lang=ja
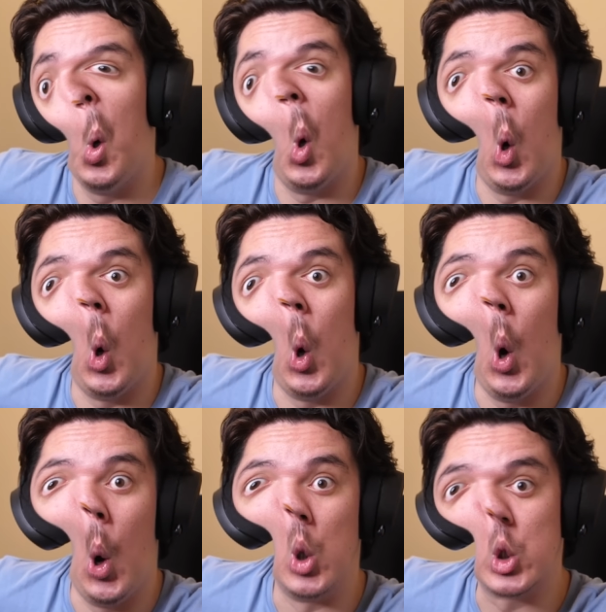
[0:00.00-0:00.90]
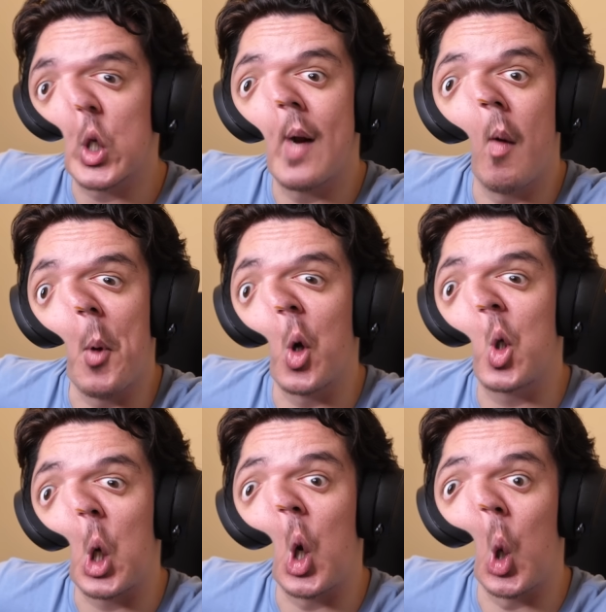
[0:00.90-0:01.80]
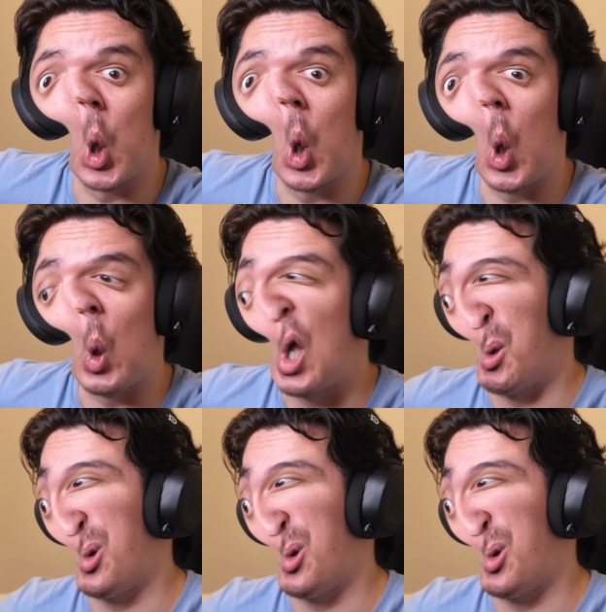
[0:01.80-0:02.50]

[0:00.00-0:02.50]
おースライムブロックなる